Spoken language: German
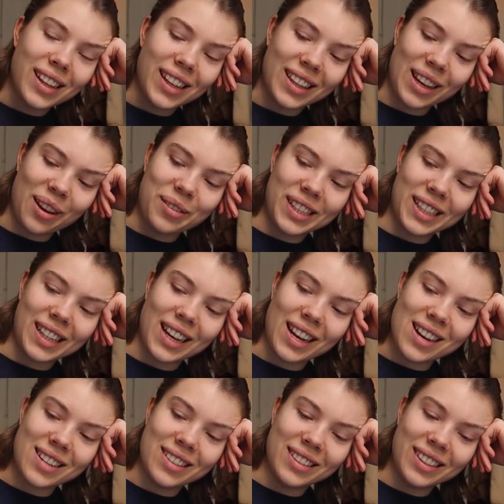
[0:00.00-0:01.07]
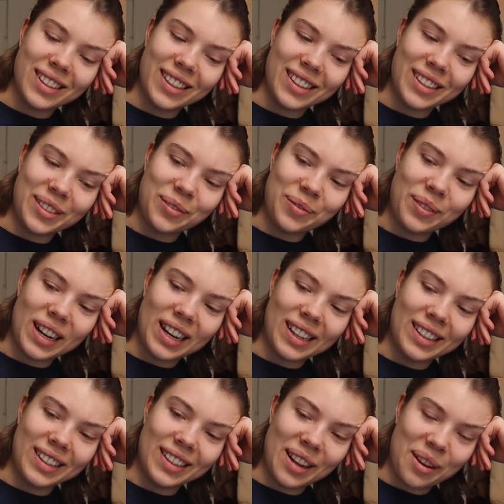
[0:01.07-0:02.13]
ich arbeite gerade ähm,
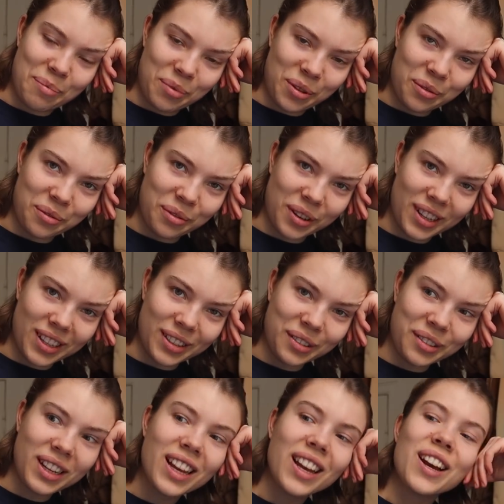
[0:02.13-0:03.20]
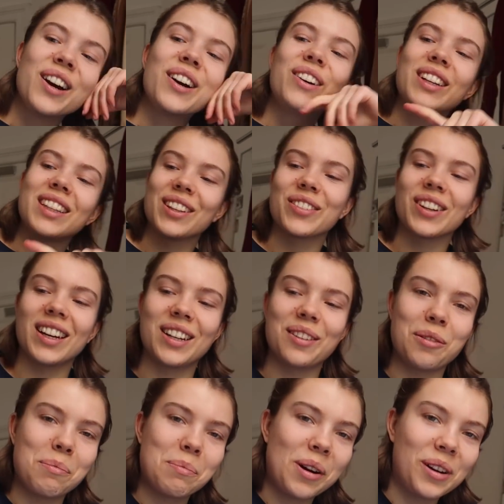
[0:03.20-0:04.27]
an einer Bio-Vorlesung und ich habe gerade
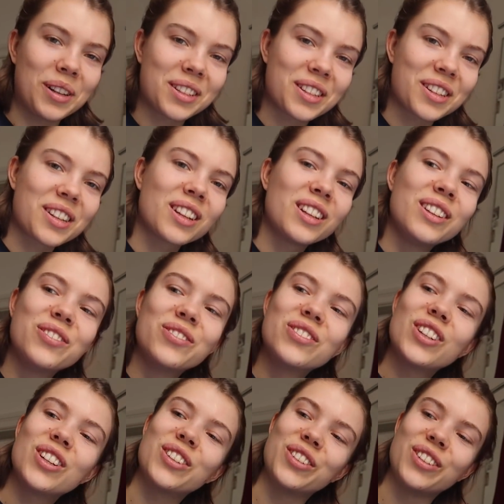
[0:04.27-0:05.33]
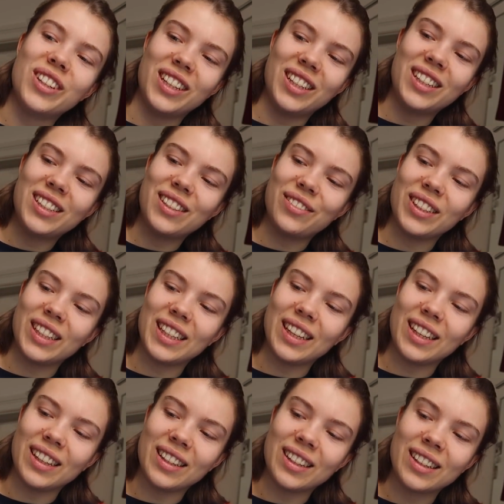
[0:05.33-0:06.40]
mit Pauls geschrieben und wir
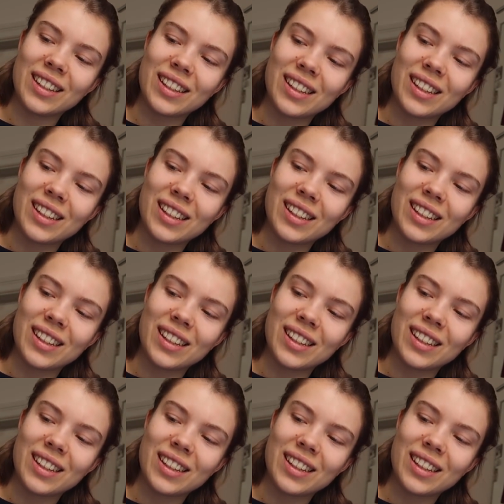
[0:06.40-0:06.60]
gehen